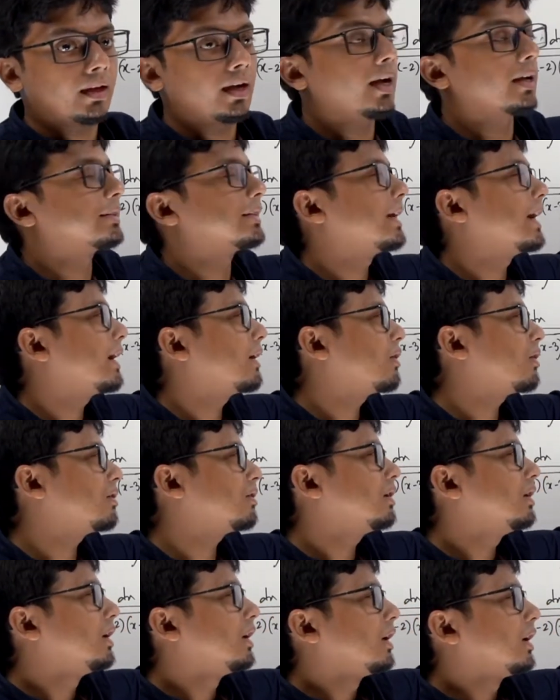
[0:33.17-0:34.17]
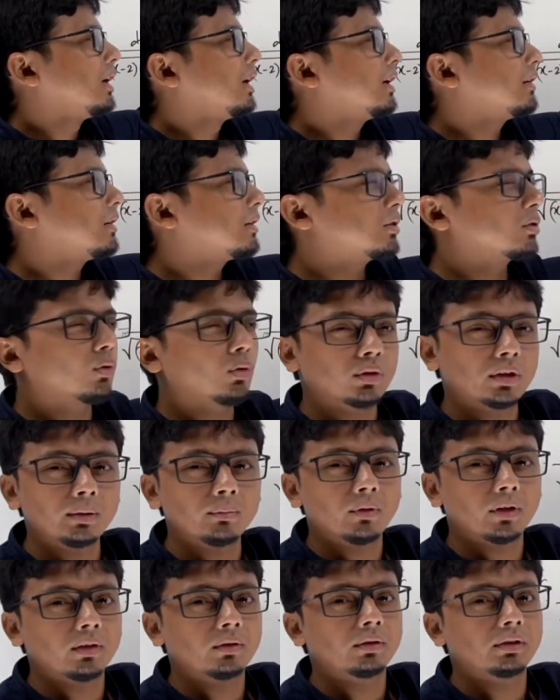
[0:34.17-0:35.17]
আচ্ছা এখন এগুলো একটু কঠিন
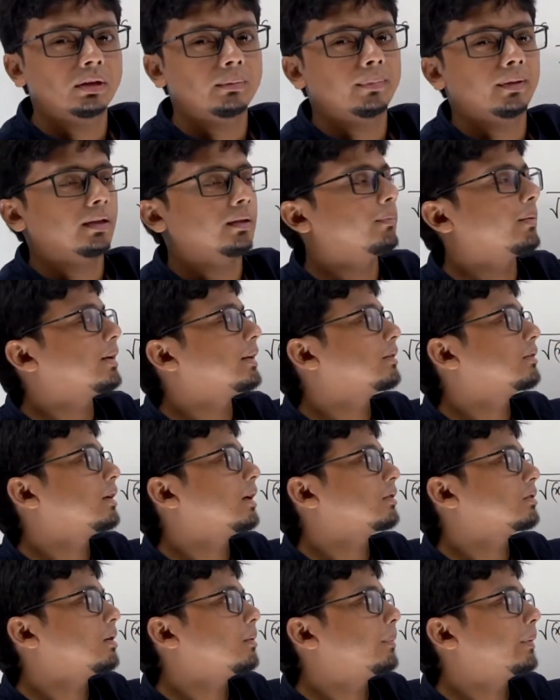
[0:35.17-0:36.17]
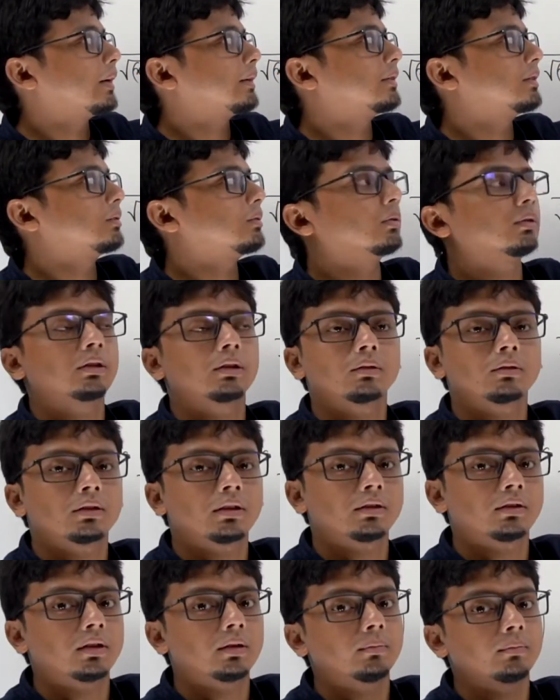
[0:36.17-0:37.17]
মনে হইতে পারে বাট এগুলো আসলে প্র্যাকটিস করতে করতে
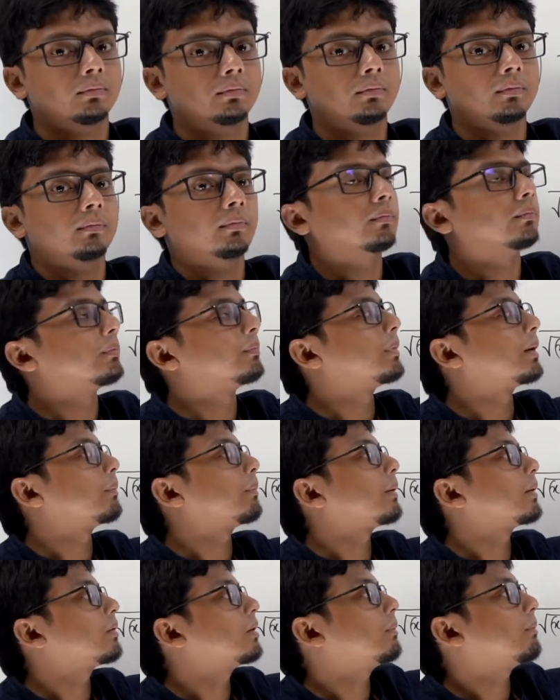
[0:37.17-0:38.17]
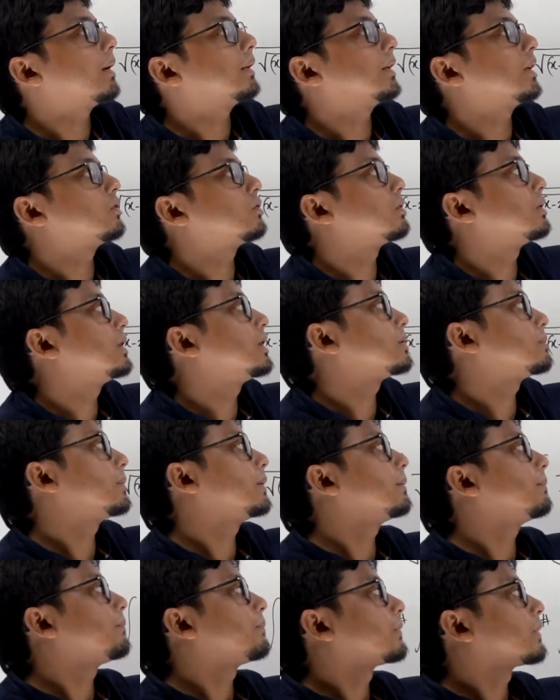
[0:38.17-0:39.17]
আসলে ব্যাপারগুলো মাথায় চলে আসবে
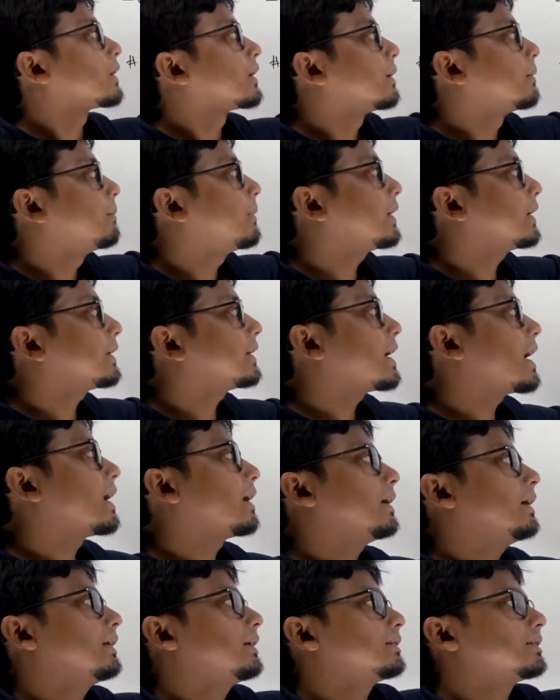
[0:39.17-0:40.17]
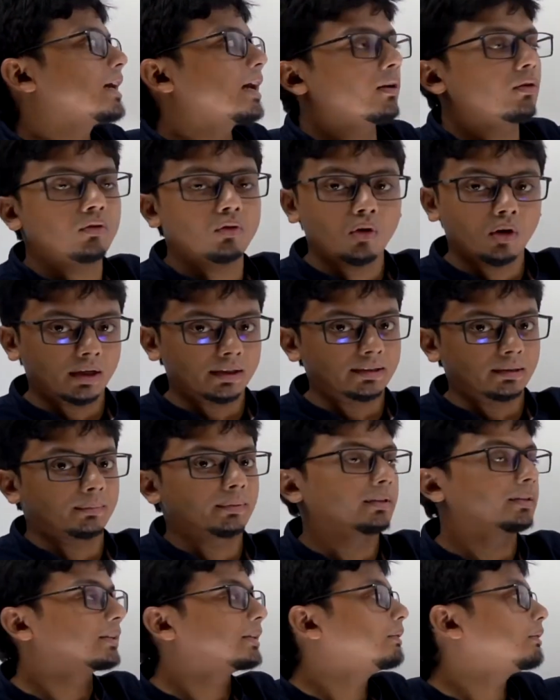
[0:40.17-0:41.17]
বাট এটা আর এটা ছাড়াও করা যাবে
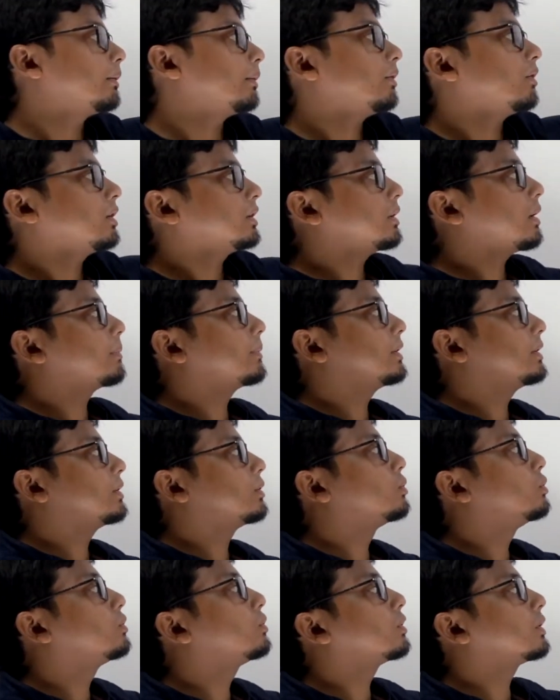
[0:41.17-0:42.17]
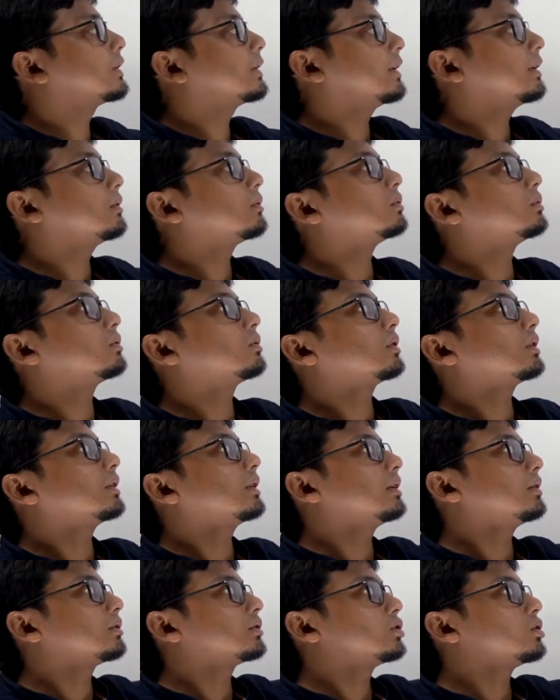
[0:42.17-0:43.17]
কীভাবে করা যায় আপনি গুণ করে দেন গুণ করে
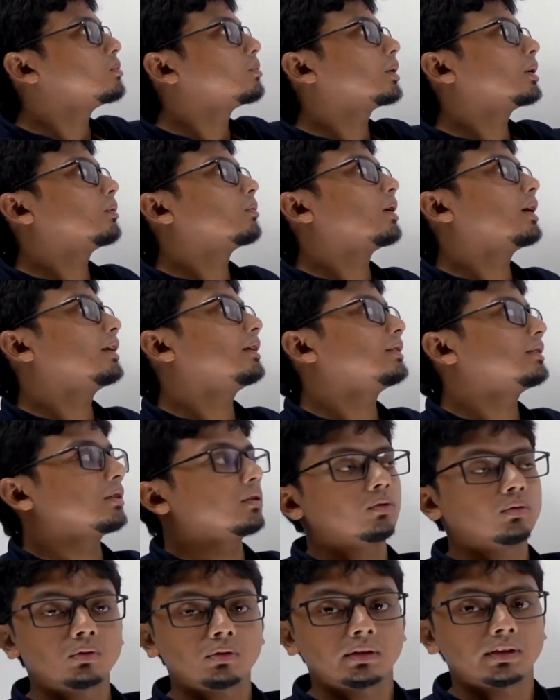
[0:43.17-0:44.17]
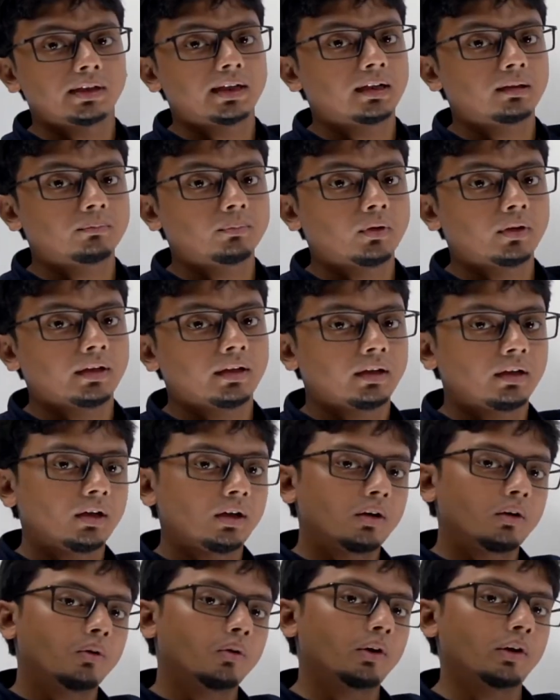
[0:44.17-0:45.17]
দিলে হচ্ছে উপরে ওয়ান নিচে রুট দ্বিঘাত পরে
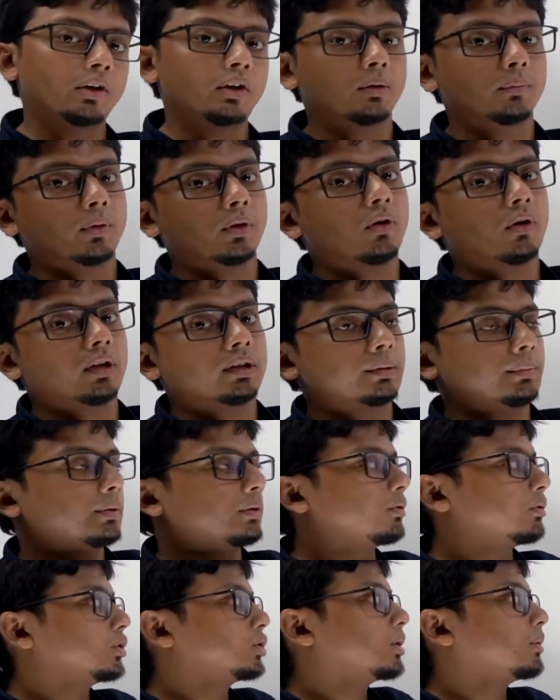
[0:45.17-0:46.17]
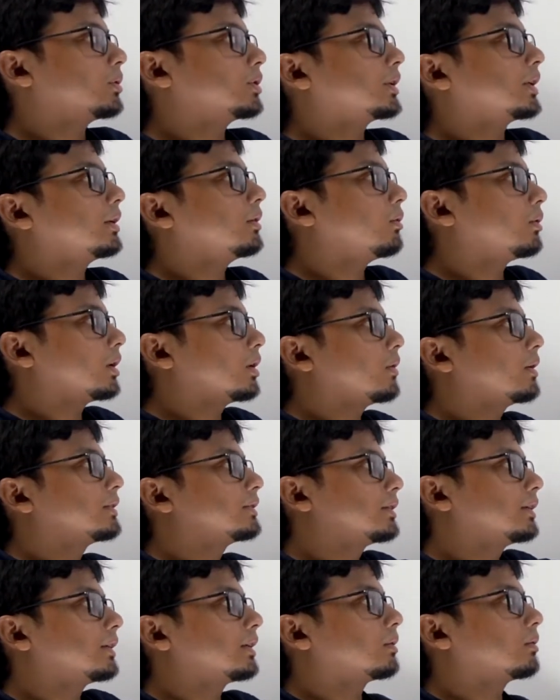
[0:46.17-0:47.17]
ওই নিয়মে করা যাবে কোনো সমস্যা নেই ওইটাও
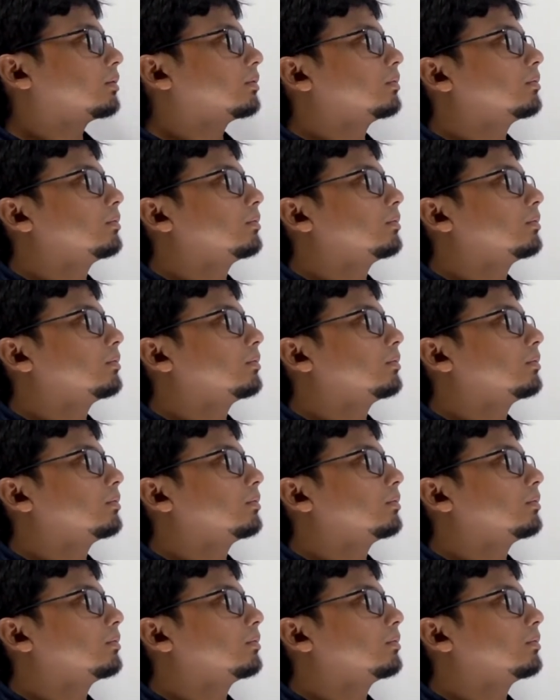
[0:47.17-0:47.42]
অ্যান্সার এটাও